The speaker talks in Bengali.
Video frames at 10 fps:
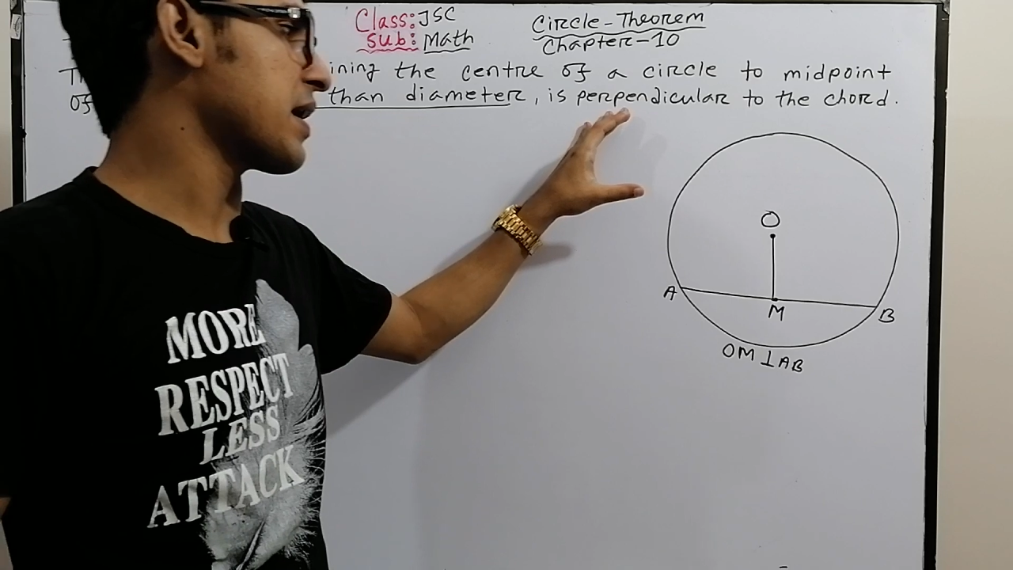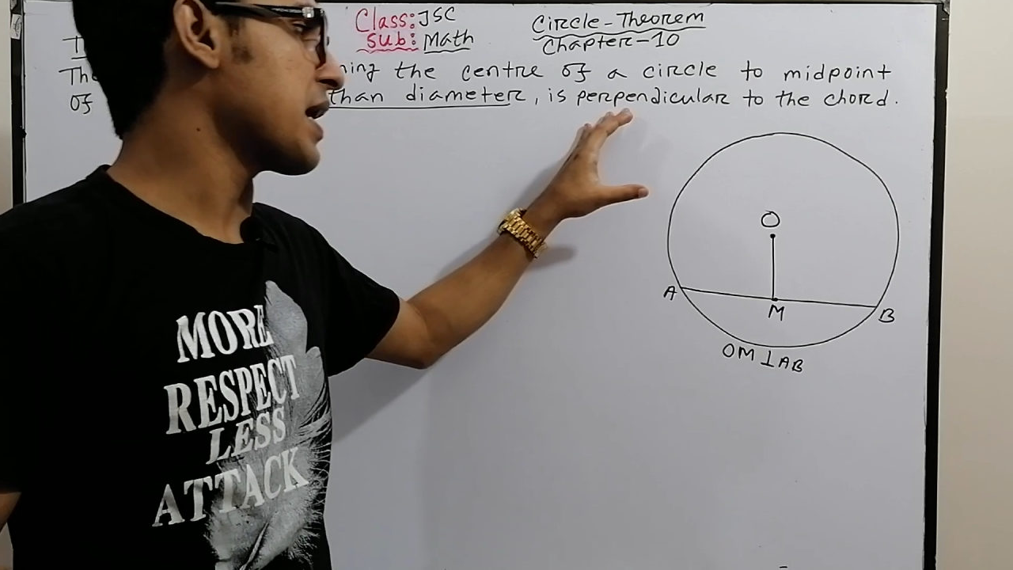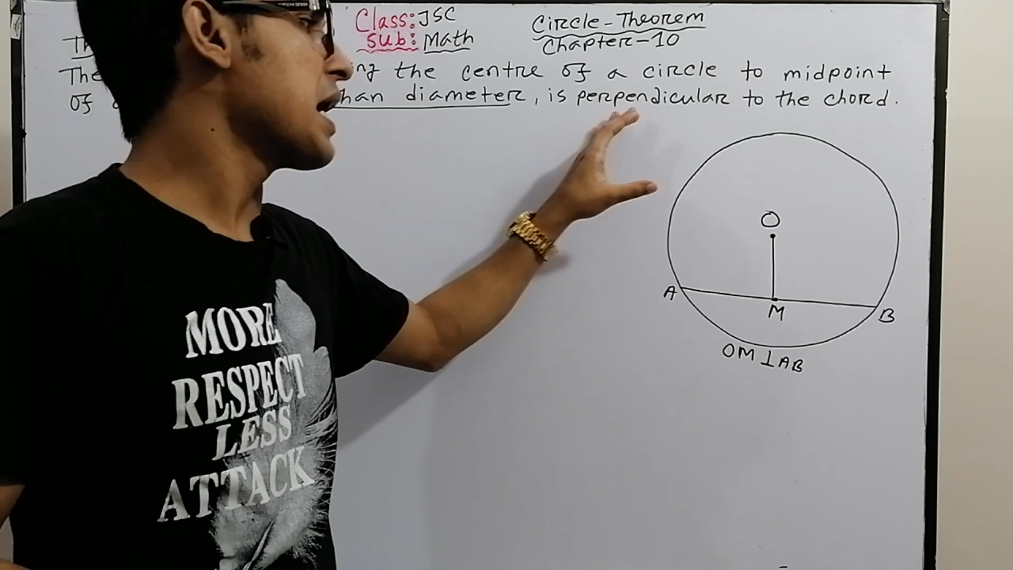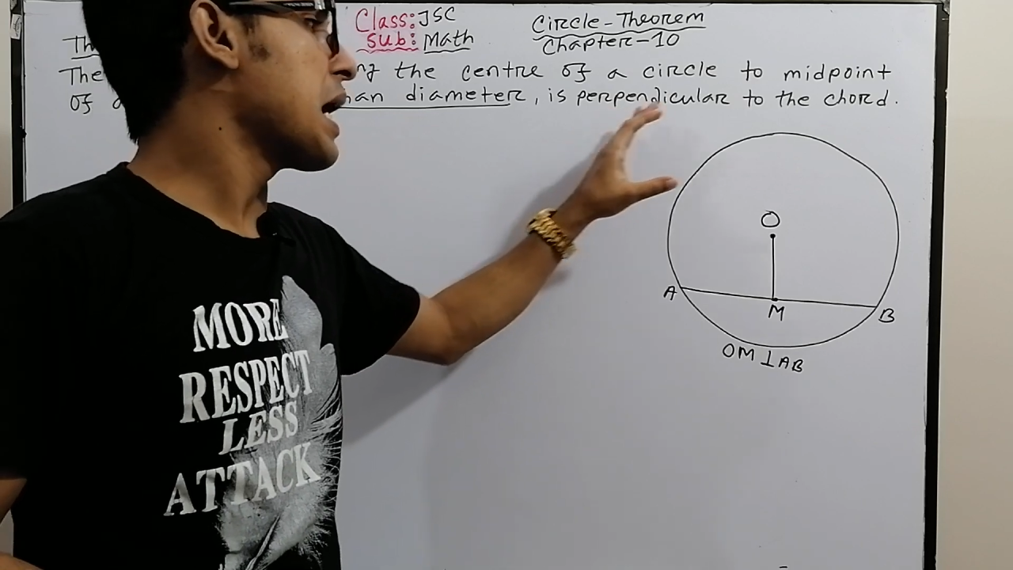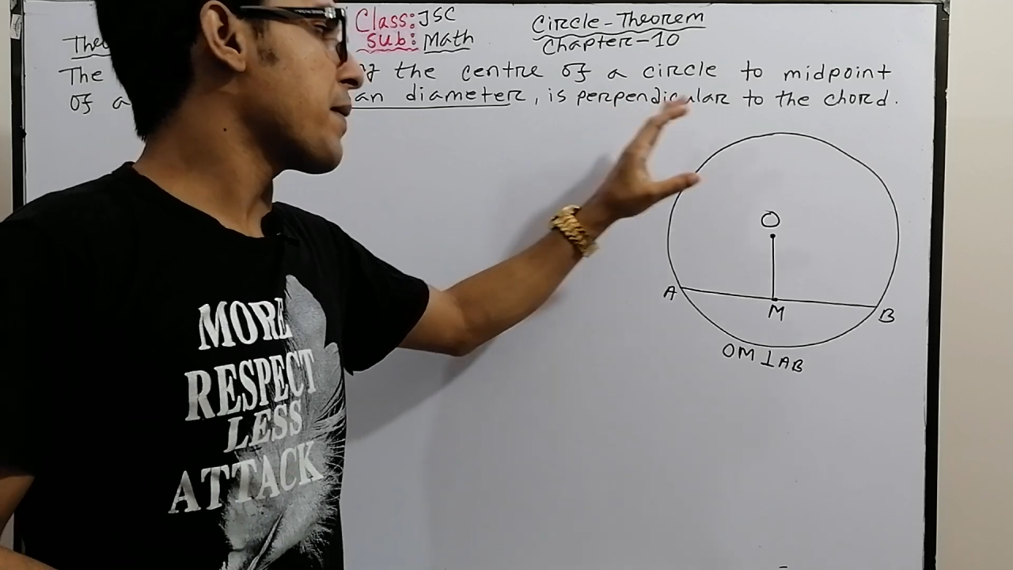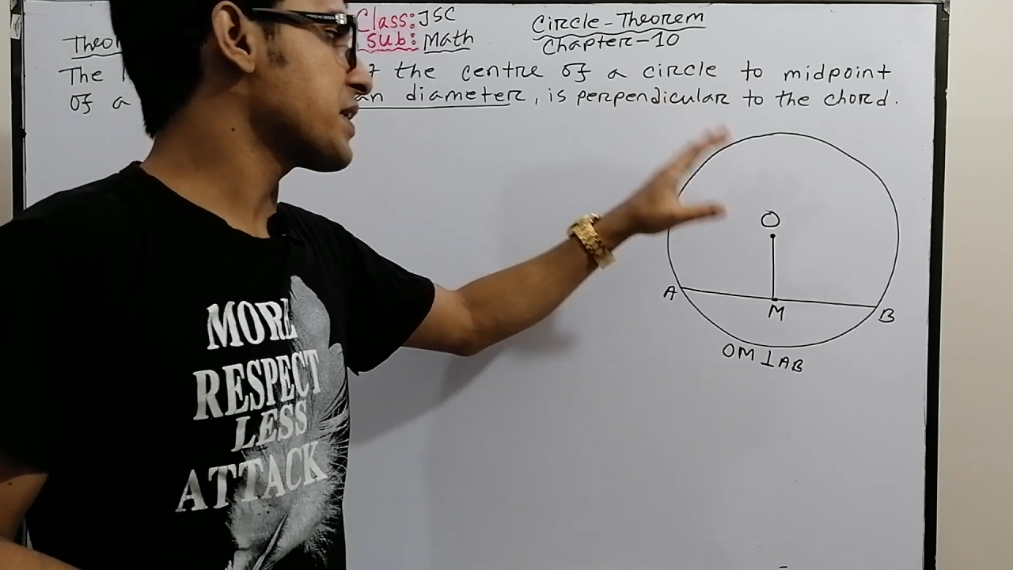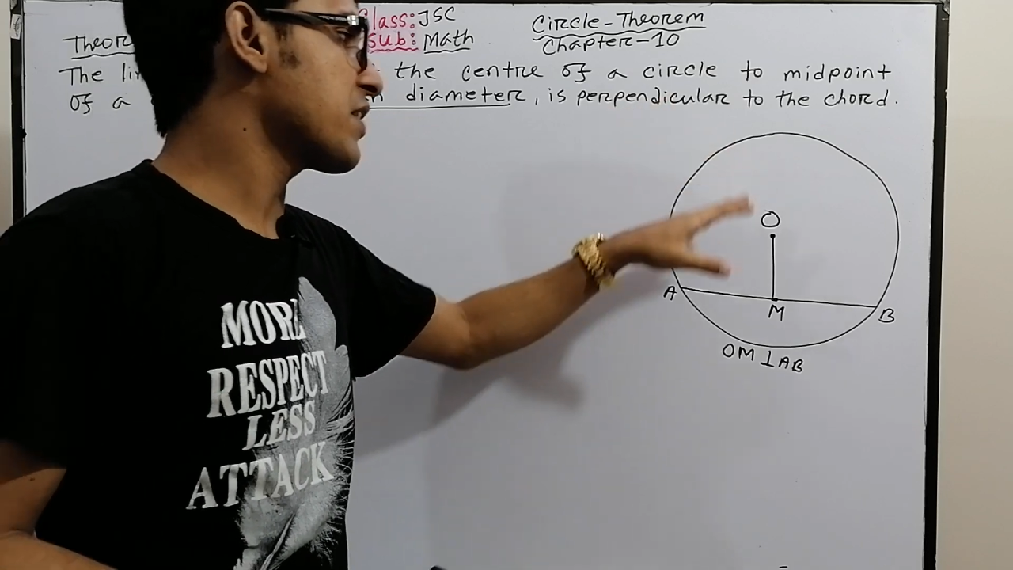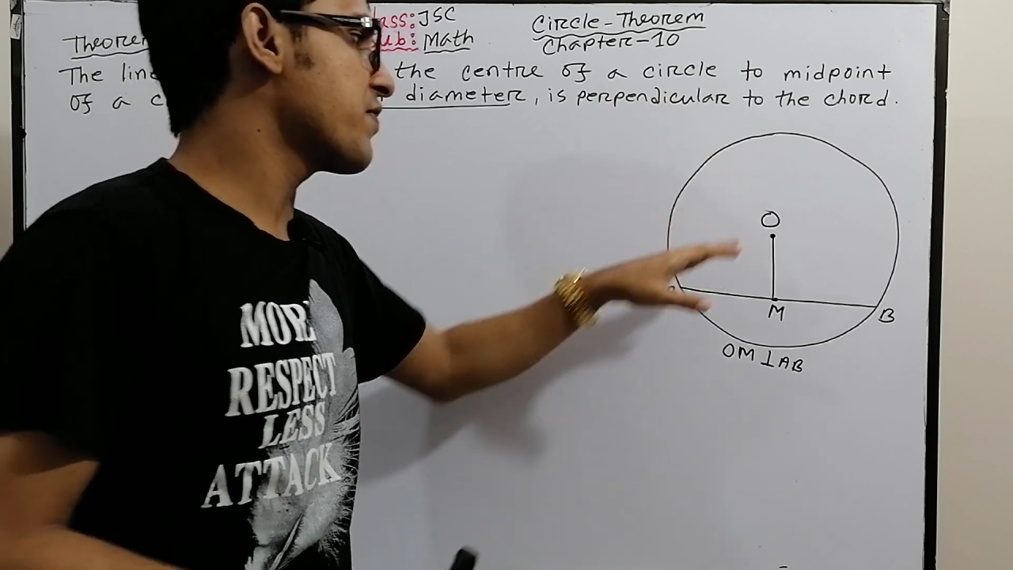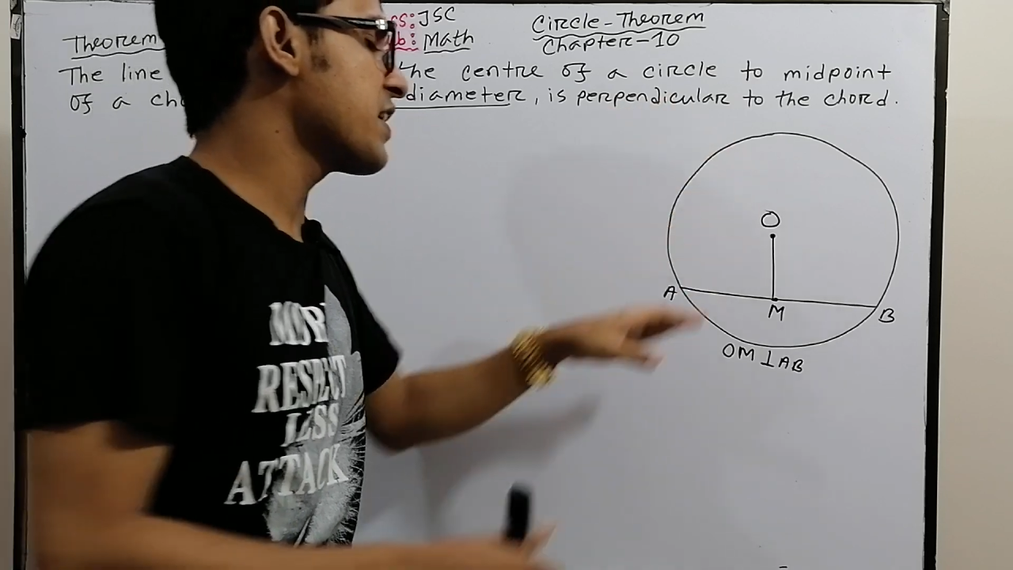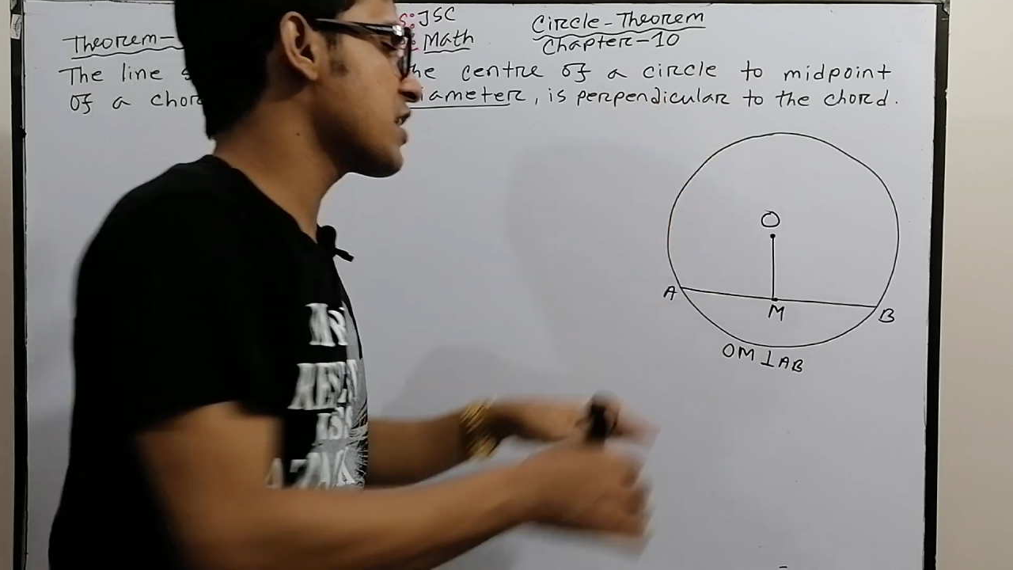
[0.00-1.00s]
না
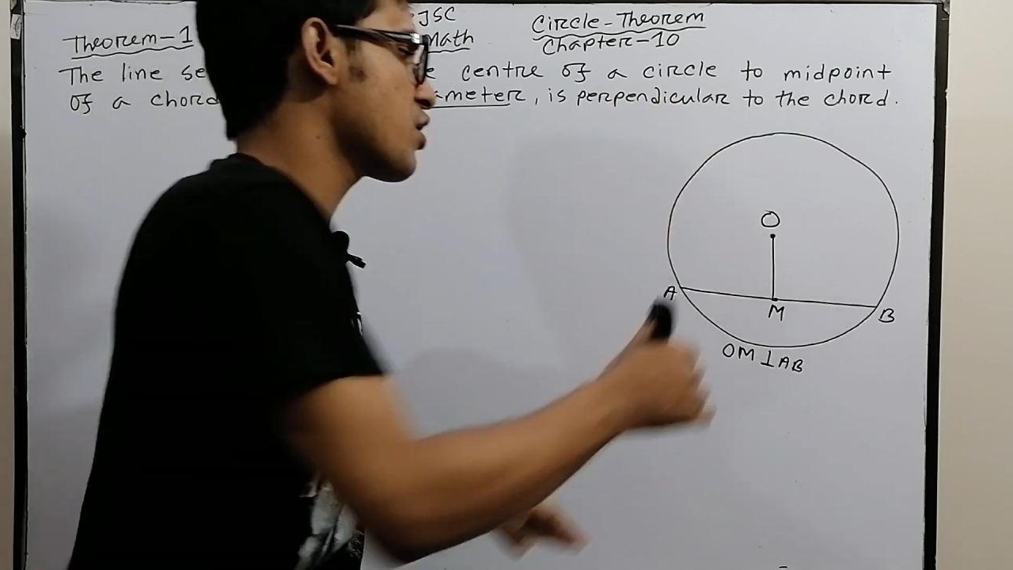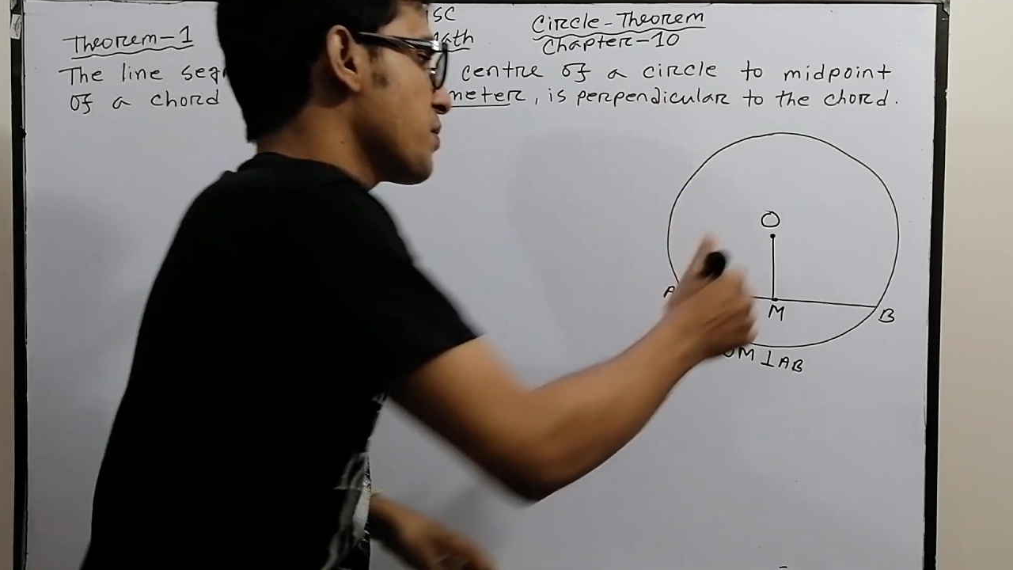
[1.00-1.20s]
আমাদেরকে ফিগার